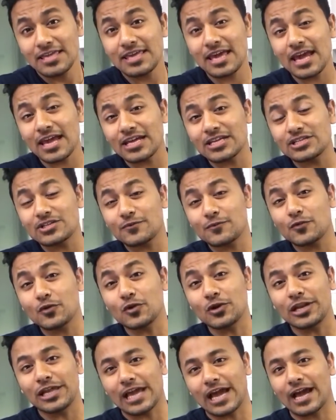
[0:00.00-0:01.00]
ये इंटरव्यू
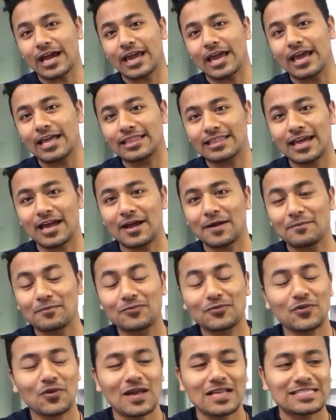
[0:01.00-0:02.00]
लिया गया था
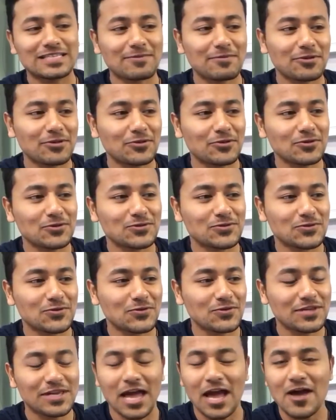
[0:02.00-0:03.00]
तो ऐसे में
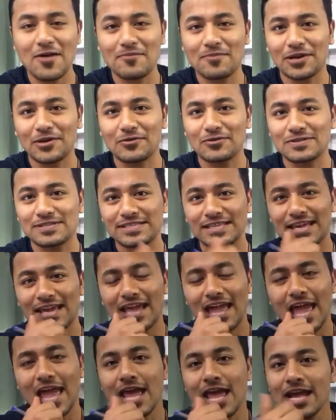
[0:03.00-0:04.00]
दोस्तों यहाँ पर उनसे